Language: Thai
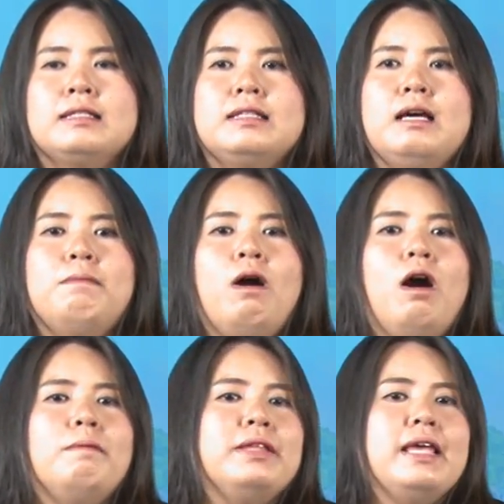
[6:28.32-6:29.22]
เสื้อมะ
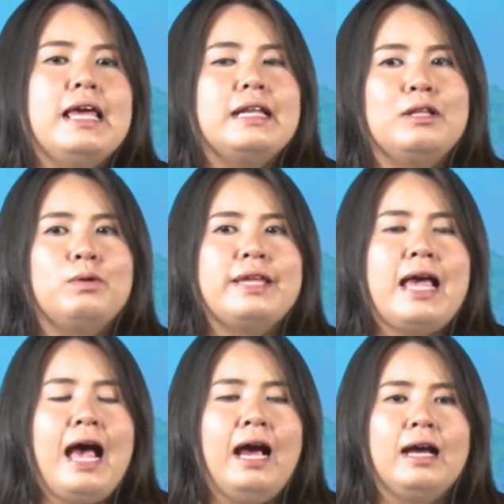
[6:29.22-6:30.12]
ห้อมที่เห็นในตัว
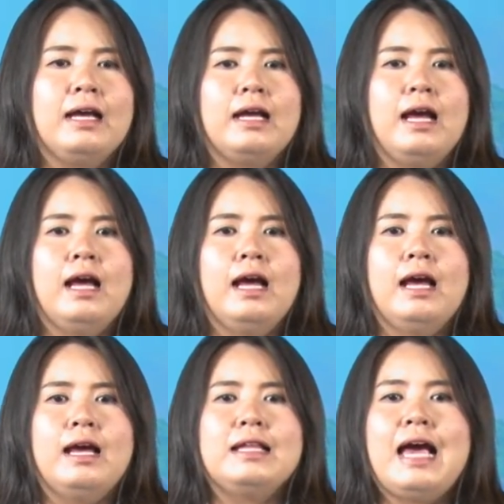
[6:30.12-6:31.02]
อย่าง
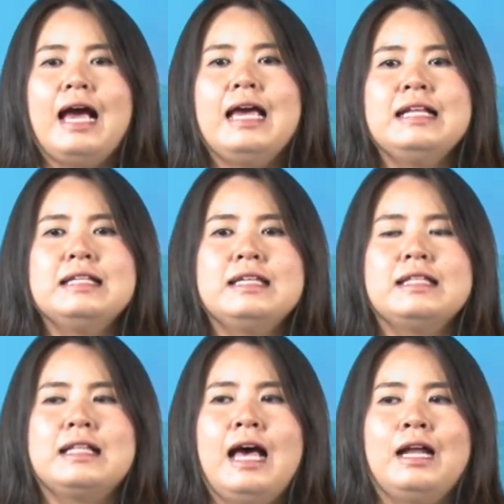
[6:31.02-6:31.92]
อยากให้นิสิ
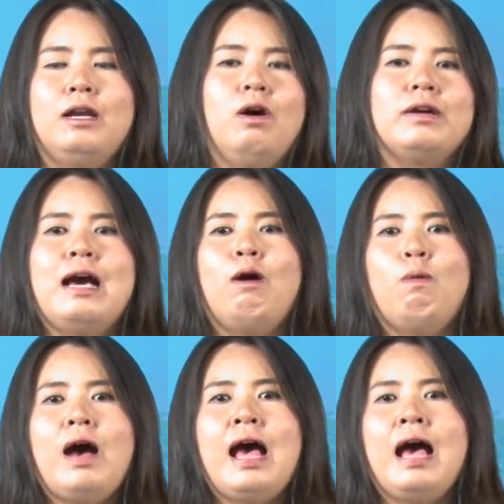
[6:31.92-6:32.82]
ตลองเดา
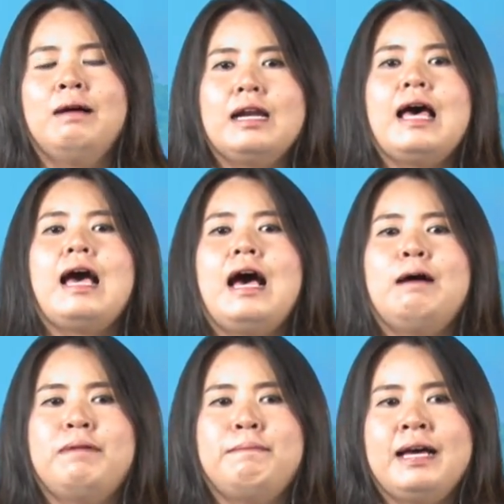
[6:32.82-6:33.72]
ว่าราคา
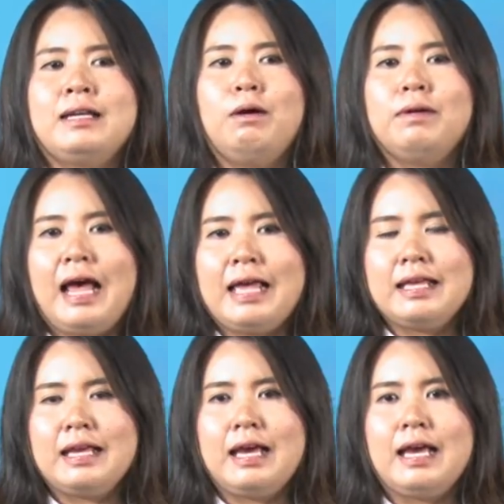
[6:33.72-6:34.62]
ประมาณเท่าไหร่
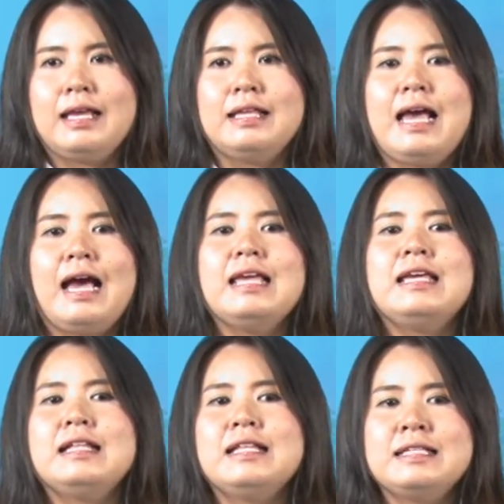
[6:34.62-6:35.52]
อยากให้
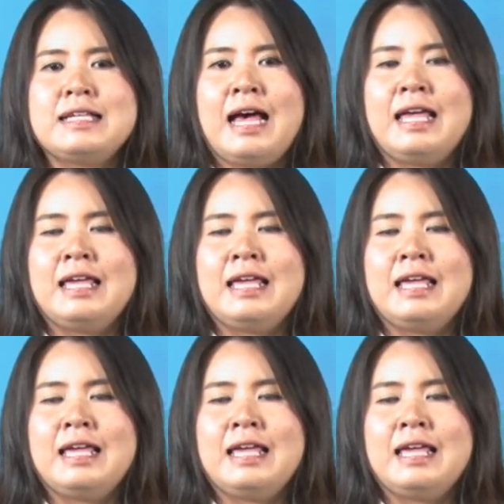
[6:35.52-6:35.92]
คิดในใจ